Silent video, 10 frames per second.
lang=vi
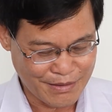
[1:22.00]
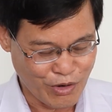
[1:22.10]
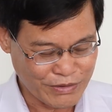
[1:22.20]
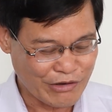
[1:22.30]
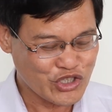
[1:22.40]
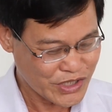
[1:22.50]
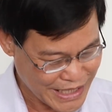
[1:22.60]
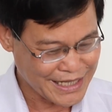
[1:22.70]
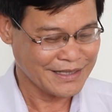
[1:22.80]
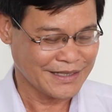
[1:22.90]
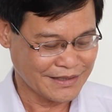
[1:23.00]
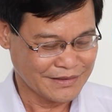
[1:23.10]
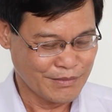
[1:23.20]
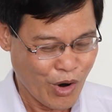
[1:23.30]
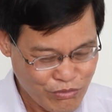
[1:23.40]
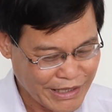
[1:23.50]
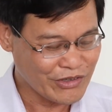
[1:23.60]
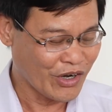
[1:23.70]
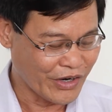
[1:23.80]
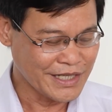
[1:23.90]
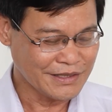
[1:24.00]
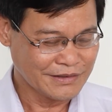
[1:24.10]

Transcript: ráng học, là động lực để các